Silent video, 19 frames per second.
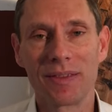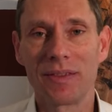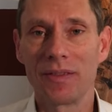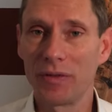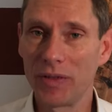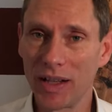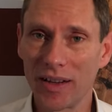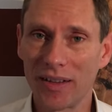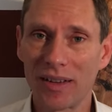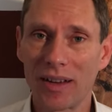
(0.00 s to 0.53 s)

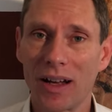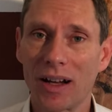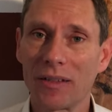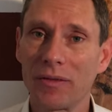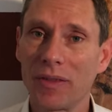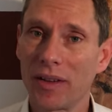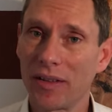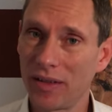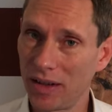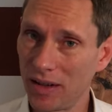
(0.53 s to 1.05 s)
Und wie
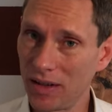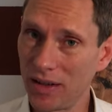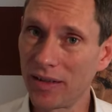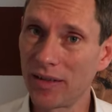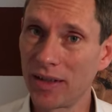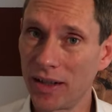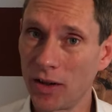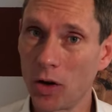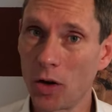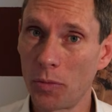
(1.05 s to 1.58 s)
gesagt, wir sehen
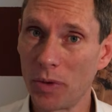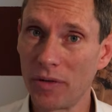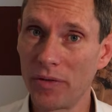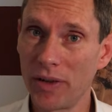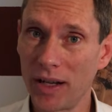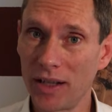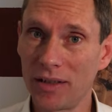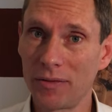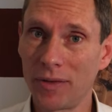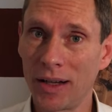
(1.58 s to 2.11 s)
diesen enormen
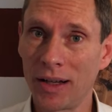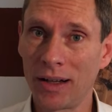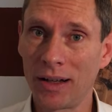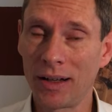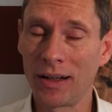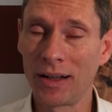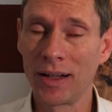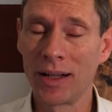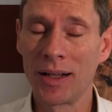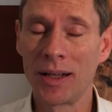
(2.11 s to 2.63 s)

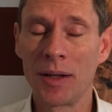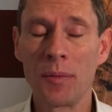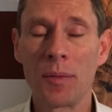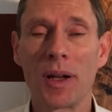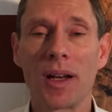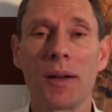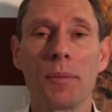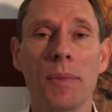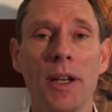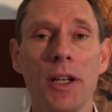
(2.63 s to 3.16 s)
Wertewandel
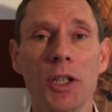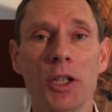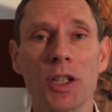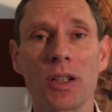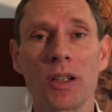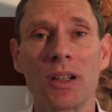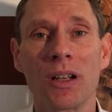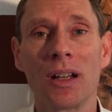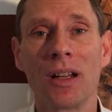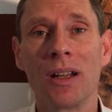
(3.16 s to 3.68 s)
bei den
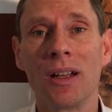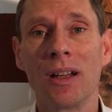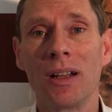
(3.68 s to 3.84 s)
Menschen.